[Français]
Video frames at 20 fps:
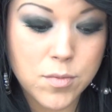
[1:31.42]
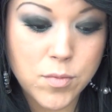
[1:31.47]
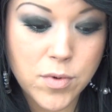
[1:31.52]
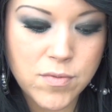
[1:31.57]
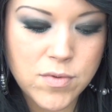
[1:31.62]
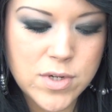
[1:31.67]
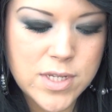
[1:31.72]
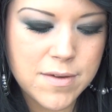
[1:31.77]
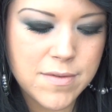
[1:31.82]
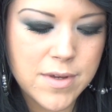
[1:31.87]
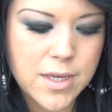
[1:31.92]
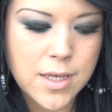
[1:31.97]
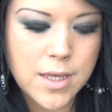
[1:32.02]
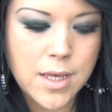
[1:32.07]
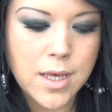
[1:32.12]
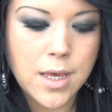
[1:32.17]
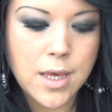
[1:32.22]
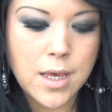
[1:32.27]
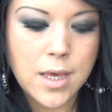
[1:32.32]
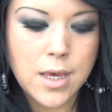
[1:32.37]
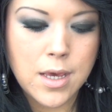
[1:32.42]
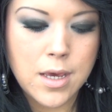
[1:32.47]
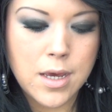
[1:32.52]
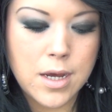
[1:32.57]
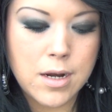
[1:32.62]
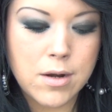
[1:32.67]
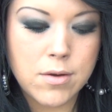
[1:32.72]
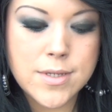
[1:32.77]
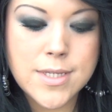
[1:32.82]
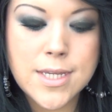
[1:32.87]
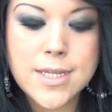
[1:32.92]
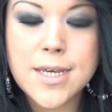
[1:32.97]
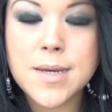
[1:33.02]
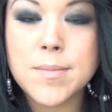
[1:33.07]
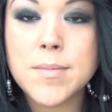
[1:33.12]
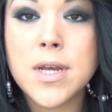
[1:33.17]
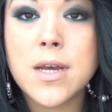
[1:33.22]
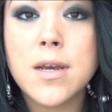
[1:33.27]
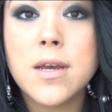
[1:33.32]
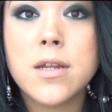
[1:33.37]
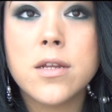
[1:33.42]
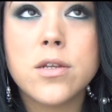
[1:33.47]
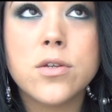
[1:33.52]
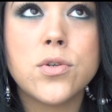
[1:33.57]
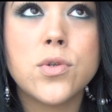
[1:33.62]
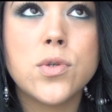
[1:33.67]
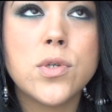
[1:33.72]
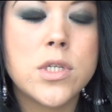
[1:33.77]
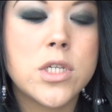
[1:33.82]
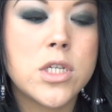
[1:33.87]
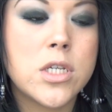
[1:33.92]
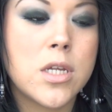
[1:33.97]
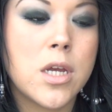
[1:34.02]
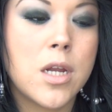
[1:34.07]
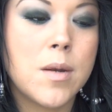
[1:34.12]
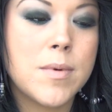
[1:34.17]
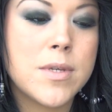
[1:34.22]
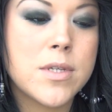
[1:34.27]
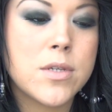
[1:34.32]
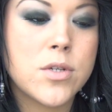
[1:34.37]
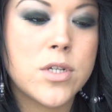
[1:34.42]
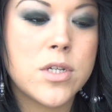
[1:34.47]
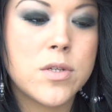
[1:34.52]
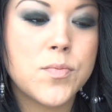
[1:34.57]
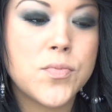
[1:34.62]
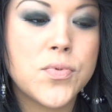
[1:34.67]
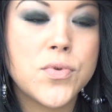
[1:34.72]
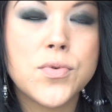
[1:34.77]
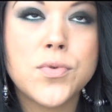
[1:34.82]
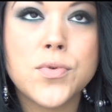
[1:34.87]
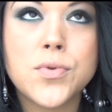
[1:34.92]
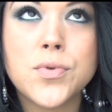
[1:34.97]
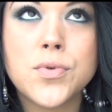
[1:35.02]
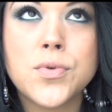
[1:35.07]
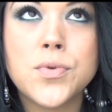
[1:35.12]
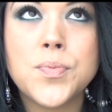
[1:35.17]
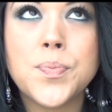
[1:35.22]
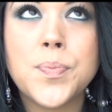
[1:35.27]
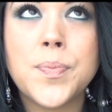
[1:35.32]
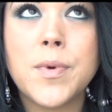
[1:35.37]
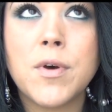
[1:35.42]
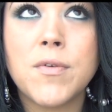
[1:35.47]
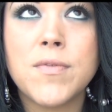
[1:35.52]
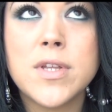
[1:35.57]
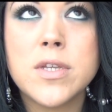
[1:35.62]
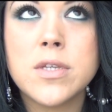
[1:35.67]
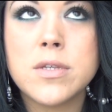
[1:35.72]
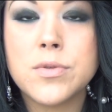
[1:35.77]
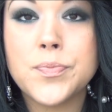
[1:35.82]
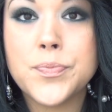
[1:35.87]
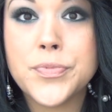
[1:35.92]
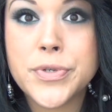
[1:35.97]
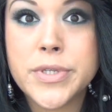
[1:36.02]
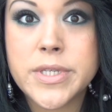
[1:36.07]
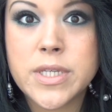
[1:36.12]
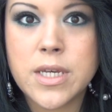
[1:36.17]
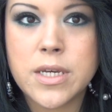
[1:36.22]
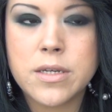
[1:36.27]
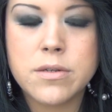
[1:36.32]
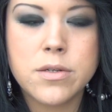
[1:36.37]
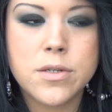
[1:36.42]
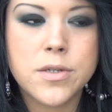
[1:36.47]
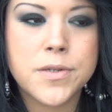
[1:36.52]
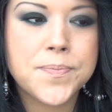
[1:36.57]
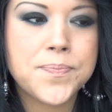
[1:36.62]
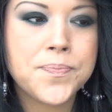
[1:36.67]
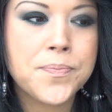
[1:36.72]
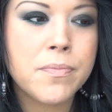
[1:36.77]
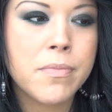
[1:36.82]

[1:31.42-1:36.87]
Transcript: Au moins, vous le savez. Alors cette crème là elle est juste géniale parce que j'ai une peau en fait une peau sèche,